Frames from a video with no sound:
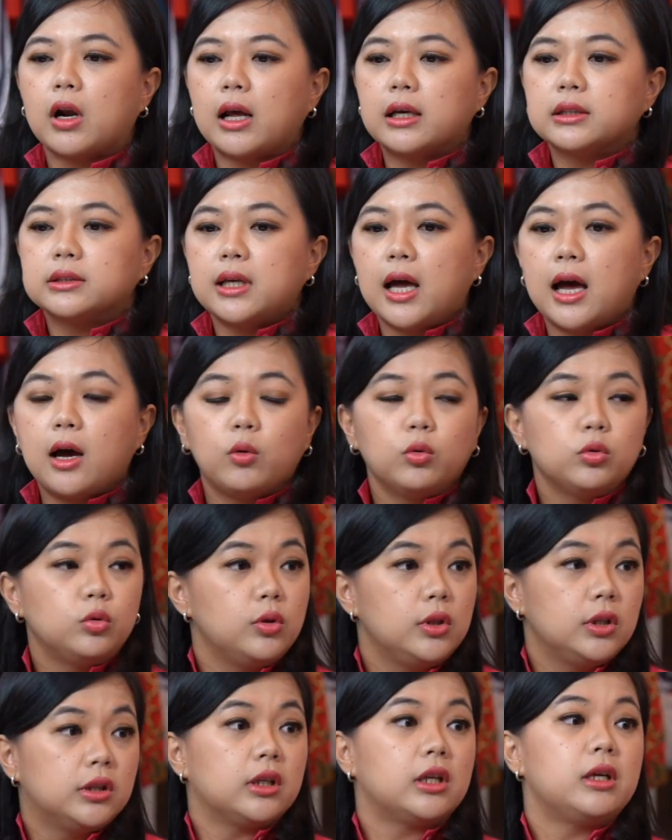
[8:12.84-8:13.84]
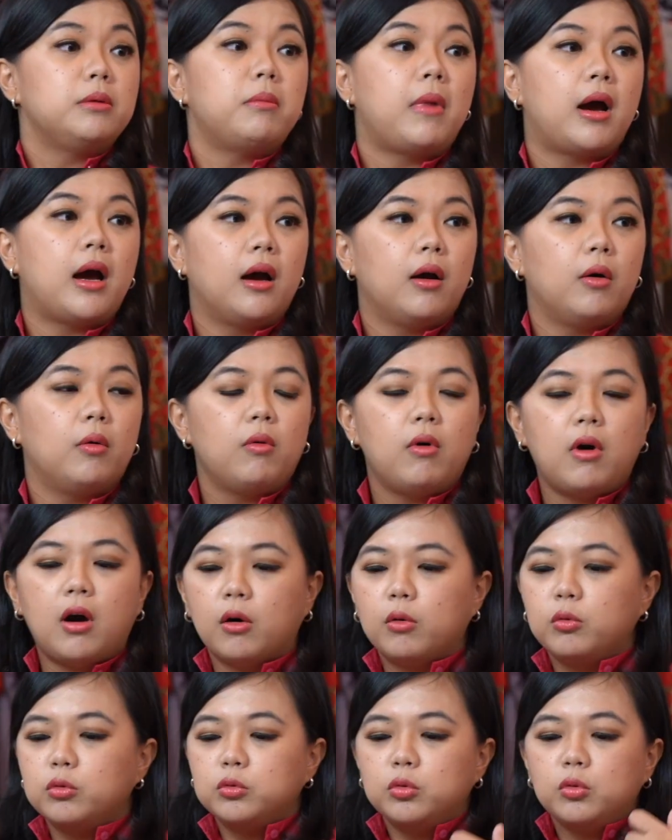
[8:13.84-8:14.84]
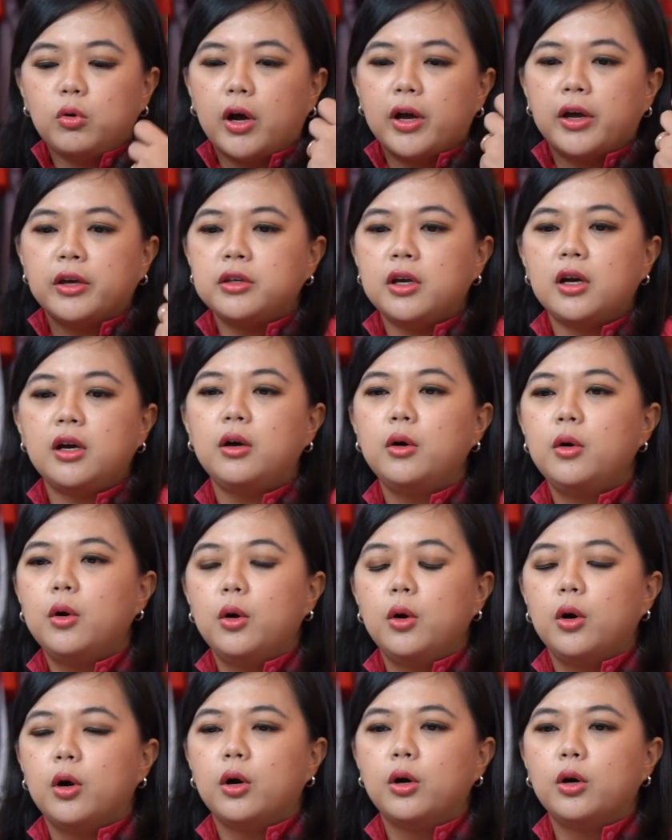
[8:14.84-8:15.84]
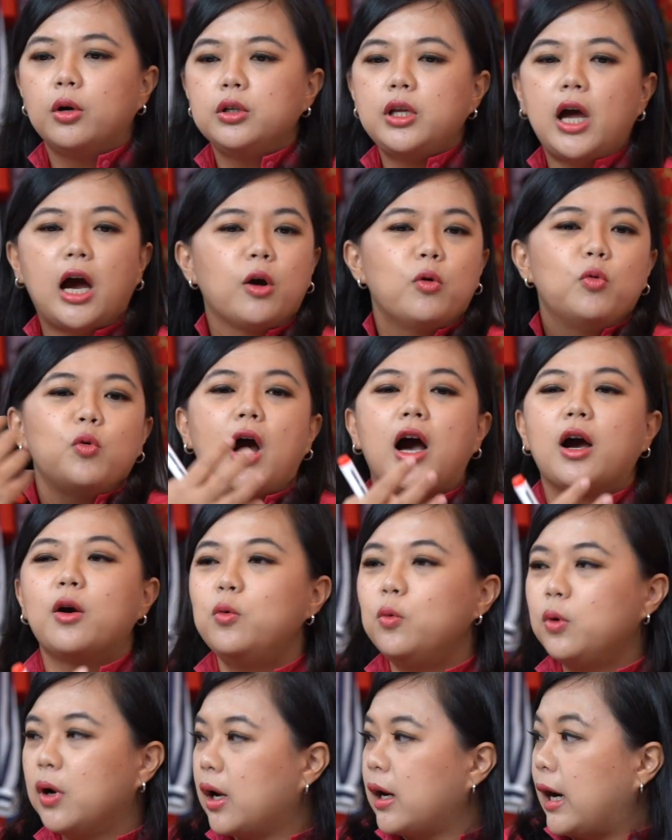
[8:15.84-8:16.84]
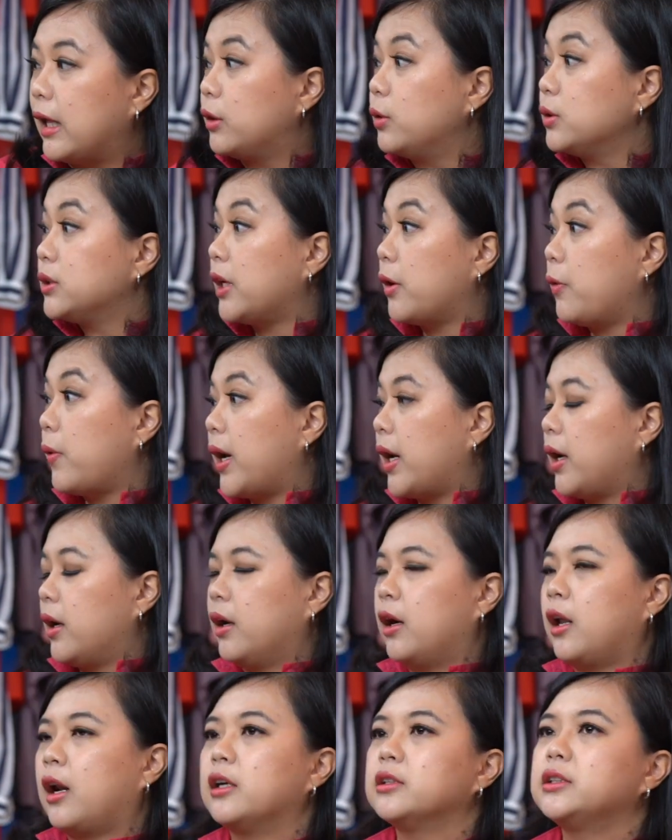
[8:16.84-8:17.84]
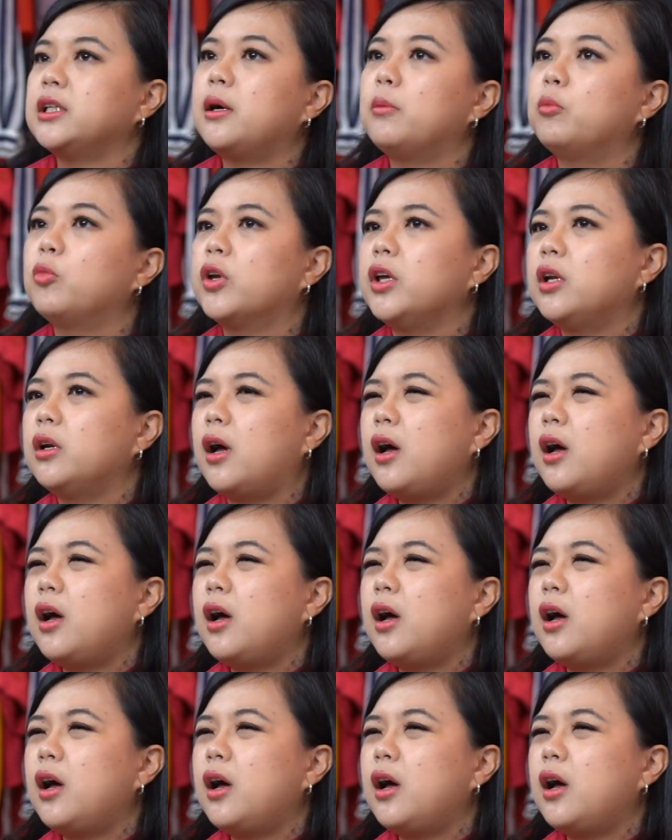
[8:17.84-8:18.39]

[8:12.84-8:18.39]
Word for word: ngerasa aku tuh diterima wah aku tuh kayaknya uh, diagung-agungkan atau cewek ngerasa mungkin